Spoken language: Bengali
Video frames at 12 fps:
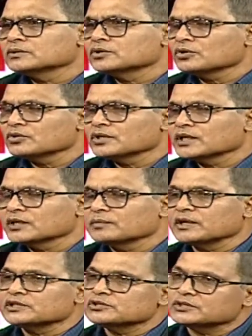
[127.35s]
যখন থেকে
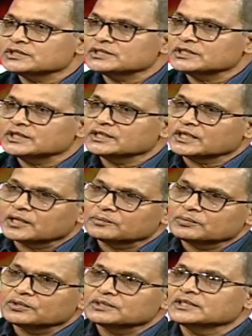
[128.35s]
বাচ্চুকে চিনি
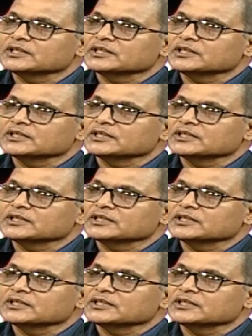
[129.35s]
তারপর